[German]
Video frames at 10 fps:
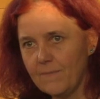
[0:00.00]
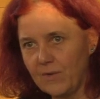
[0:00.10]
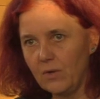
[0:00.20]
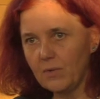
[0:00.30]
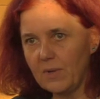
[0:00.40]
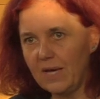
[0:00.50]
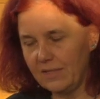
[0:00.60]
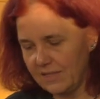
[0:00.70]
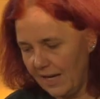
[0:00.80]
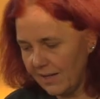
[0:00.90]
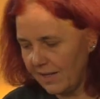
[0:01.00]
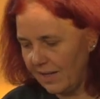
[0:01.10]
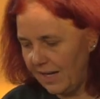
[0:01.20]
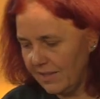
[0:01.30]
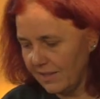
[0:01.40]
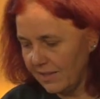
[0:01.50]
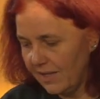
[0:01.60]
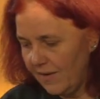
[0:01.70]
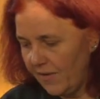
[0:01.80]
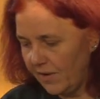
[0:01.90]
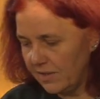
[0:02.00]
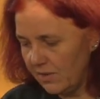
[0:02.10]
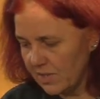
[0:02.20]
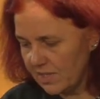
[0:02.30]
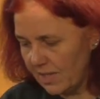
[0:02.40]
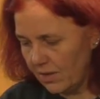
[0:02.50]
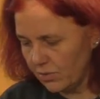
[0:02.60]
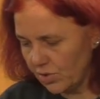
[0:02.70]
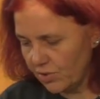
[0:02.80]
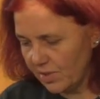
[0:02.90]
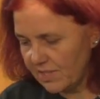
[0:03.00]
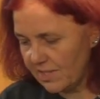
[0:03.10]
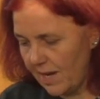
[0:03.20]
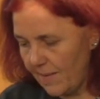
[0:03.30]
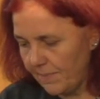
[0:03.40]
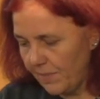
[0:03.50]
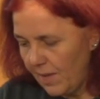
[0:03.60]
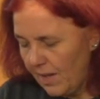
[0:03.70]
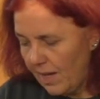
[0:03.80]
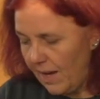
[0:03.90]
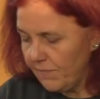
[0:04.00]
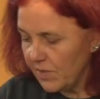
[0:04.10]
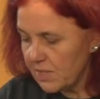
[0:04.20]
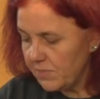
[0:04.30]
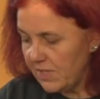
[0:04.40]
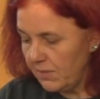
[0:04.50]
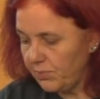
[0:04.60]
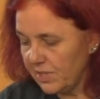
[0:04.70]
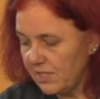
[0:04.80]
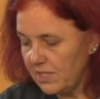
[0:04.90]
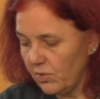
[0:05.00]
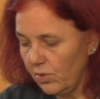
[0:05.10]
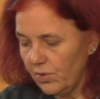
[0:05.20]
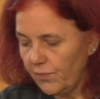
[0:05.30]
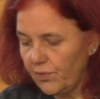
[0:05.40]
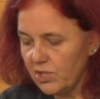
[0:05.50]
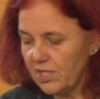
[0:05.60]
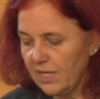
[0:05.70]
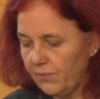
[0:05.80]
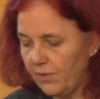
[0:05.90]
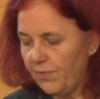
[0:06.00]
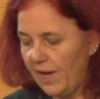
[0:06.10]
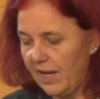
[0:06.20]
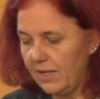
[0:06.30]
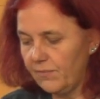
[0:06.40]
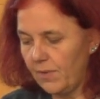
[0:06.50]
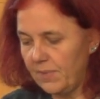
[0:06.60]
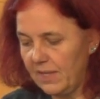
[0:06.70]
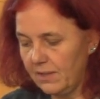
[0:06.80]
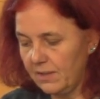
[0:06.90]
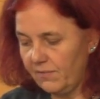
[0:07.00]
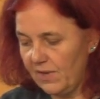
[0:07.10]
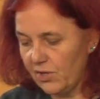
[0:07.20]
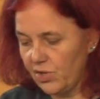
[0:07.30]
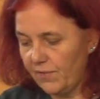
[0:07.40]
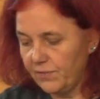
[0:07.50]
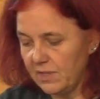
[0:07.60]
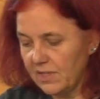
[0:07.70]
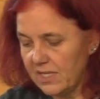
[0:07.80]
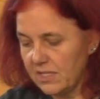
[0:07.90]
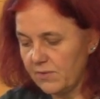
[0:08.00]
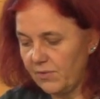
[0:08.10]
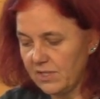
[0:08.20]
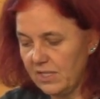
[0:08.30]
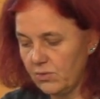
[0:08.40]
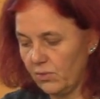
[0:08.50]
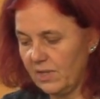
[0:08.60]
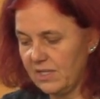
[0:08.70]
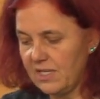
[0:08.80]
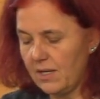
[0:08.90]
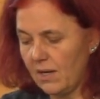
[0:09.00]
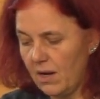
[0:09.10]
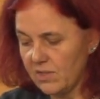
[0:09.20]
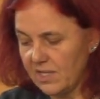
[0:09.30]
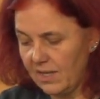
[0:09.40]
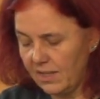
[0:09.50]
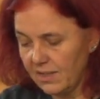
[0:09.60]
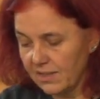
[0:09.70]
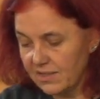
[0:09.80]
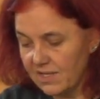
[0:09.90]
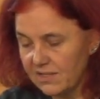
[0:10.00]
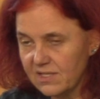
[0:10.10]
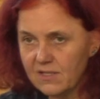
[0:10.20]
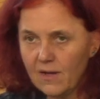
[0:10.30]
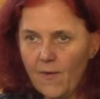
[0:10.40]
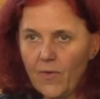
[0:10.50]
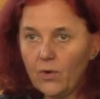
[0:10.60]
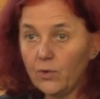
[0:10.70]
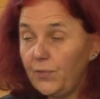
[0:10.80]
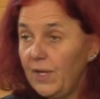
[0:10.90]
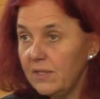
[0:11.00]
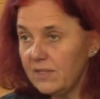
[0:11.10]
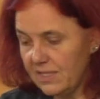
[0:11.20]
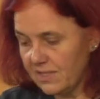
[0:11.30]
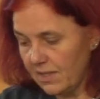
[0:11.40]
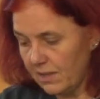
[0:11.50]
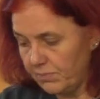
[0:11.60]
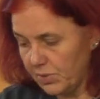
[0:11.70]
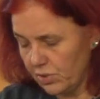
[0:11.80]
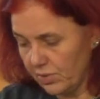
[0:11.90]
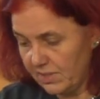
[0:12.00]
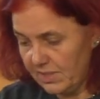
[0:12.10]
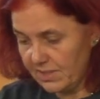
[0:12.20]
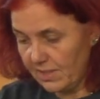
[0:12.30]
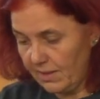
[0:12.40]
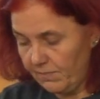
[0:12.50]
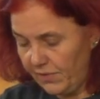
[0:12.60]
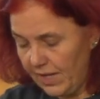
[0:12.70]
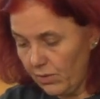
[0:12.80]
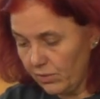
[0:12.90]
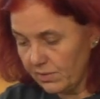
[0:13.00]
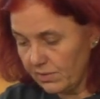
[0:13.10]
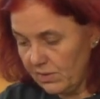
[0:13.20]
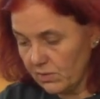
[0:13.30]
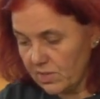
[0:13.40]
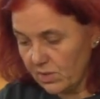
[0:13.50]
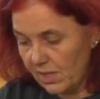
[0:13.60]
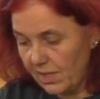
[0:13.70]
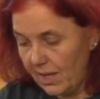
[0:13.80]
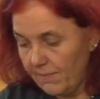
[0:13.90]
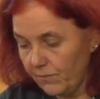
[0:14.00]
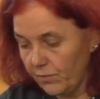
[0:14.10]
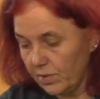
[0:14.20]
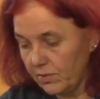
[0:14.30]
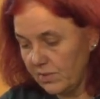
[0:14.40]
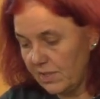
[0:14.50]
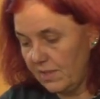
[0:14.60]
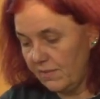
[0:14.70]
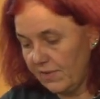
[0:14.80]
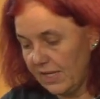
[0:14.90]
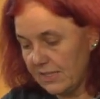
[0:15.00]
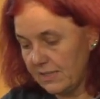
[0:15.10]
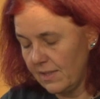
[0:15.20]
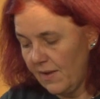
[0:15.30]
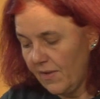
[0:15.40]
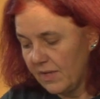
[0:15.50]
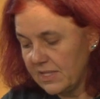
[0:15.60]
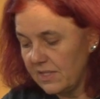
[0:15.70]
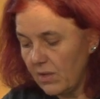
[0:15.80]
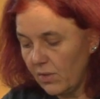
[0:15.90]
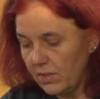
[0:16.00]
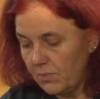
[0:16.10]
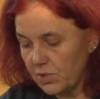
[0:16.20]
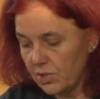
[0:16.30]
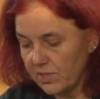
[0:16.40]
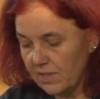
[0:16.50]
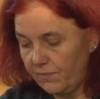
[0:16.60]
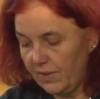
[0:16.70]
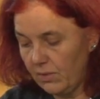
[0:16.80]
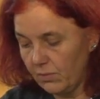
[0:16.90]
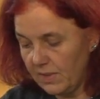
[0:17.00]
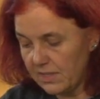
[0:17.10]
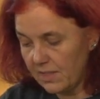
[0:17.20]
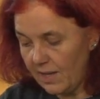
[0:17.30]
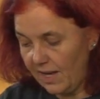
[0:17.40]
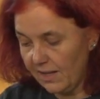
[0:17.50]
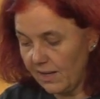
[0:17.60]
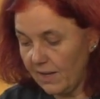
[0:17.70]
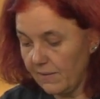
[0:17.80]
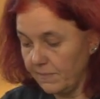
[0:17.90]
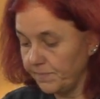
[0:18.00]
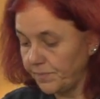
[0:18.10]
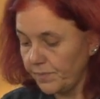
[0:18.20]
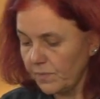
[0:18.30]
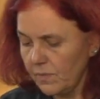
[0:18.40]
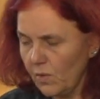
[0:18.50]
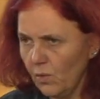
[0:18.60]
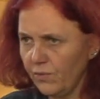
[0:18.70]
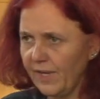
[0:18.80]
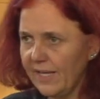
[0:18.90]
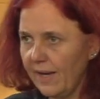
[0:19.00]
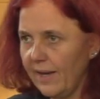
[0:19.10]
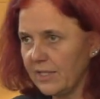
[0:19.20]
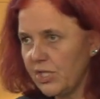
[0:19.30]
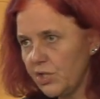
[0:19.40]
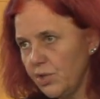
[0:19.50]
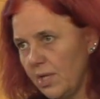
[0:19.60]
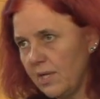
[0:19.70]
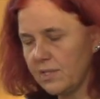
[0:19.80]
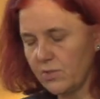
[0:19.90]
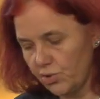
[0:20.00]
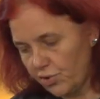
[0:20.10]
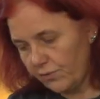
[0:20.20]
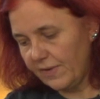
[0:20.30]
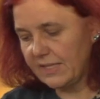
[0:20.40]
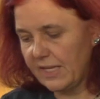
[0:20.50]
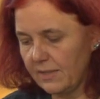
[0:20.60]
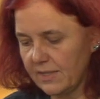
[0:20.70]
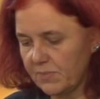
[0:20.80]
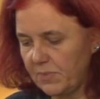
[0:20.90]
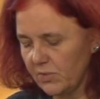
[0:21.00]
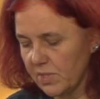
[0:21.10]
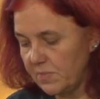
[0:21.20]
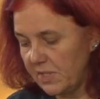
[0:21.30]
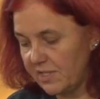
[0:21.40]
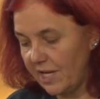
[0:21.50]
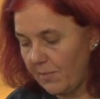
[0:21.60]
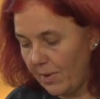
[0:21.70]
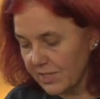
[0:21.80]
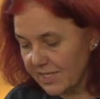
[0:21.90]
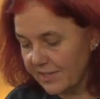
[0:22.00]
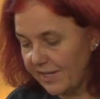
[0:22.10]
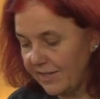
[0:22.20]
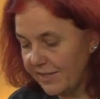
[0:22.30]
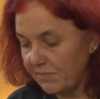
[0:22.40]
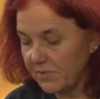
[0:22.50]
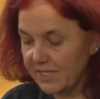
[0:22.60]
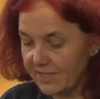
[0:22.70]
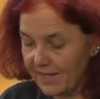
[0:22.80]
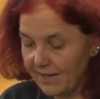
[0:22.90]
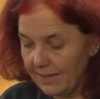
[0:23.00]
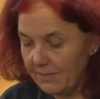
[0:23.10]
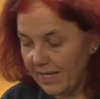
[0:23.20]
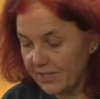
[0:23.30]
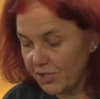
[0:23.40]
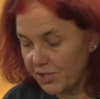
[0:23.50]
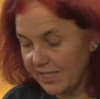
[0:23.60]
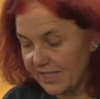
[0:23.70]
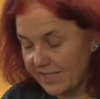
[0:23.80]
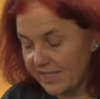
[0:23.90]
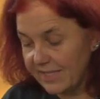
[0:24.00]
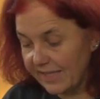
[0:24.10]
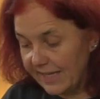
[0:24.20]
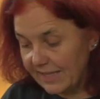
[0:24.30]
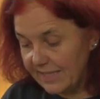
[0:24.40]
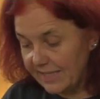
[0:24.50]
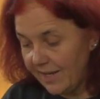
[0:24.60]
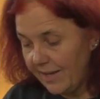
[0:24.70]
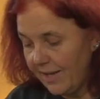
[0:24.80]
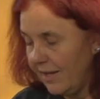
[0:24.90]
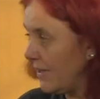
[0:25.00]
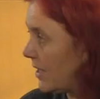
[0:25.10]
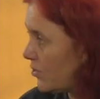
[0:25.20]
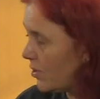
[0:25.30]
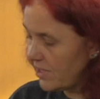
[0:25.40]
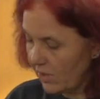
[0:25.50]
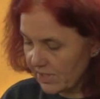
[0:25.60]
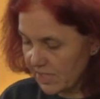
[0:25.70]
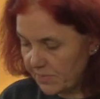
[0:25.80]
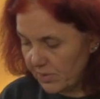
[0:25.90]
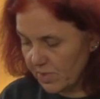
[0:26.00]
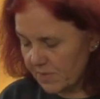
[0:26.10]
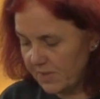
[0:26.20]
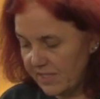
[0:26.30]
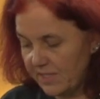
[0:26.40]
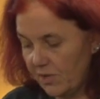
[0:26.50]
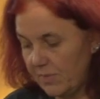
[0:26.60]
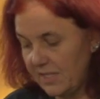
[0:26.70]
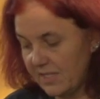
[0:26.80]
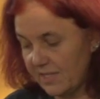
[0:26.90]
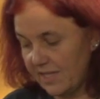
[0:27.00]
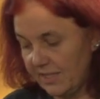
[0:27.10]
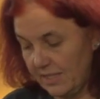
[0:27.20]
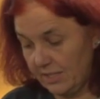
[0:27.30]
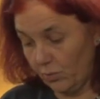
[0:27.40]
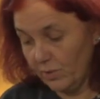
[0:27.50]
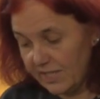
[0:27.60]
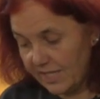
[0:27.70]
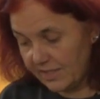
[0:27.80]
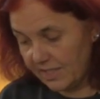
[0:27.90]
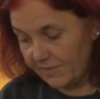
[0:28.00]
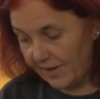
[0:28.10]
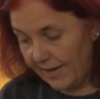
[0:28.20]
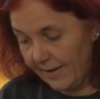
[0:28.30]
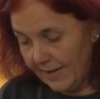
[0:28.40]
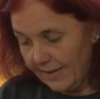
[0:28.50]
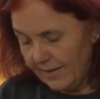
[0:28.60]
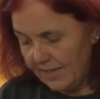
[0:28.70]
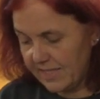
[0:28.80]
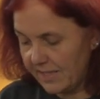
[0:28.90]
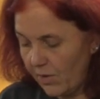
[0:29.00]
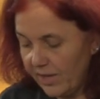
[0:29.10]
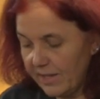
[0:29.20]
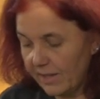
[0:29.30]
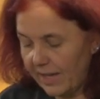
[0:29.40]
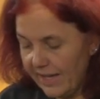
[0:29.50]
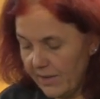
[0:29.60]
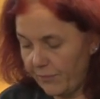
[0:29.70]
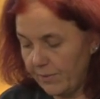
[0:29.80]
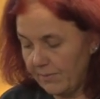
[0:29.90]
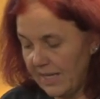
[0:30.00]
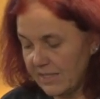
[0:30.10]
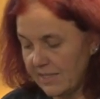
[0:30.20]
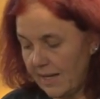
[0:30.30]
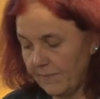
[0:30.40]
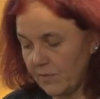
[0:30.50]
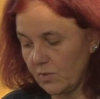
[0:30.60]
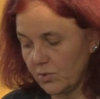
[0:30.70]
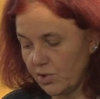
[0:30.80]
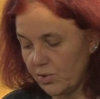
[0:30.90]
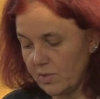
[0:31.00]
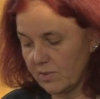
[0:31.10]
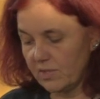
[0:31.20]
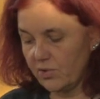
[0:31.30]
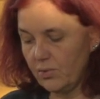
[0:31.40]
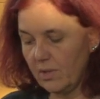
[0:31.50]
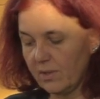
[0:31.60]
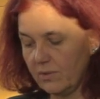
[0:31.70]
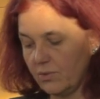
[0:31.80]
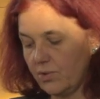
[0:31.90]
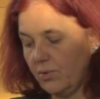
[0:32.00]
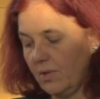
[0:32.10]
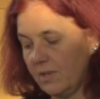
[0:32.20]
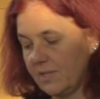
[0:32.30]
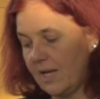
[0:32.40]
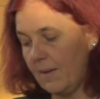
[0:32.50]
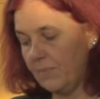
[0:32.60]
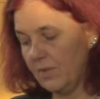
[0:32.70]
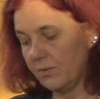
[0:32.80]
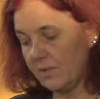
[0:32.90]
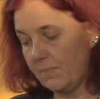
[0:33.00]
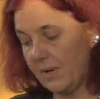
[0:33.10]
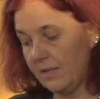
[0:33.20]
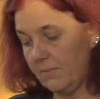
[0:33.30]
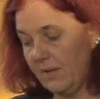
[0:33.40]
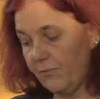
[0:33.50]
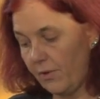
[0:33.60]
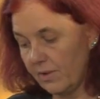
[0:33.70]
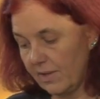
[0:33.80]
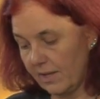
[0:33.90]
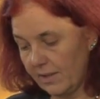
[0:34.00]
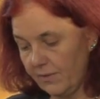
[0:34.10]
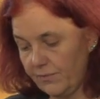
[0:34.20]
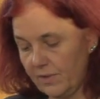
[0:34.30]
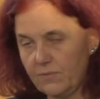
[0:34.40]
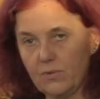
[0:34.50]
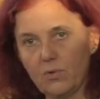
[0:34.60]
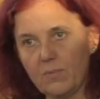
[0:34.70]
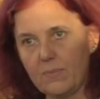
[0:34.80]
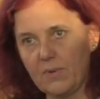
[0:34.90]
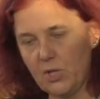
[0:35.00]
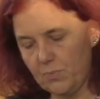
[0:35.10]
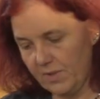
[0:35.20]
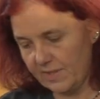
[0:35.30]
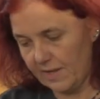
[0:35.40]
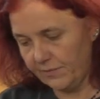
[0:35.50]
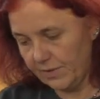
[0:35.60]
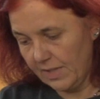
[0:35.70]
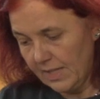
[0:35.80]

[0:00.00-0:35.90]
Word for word: Da nochmal ein Dank an alle, äh, die uns da unterstützt haben. Haben wir uns mit den Positionen und Vorschlägen von Vereinen, Verbänden, Gewerkschaften, Interessensvertretungen etc. auseinandergesetzt und viele dieser, dieser Empfehlungen, die uns dort gegeben wurden und den Hinweisen sind auch in die Beschlussempfehlung mit eingegangen. Und weil ja Herr Tischner so ein Stück weit gegen das Bildungsministerium ausgeteilt hat, muss ich sagen, lieber Herr Tischner, das ist nicht redlich, weil natürlich auch das Bildungsministerium in dieser Zeit nicht untätig war. Es hat auch eine Reihe von Maßnahmen zur Unterstützung der Schülerinnen und Schüler und zur Abmilderung der Pandemiefolgen ergriffen. Ich will nur mal beispielhaft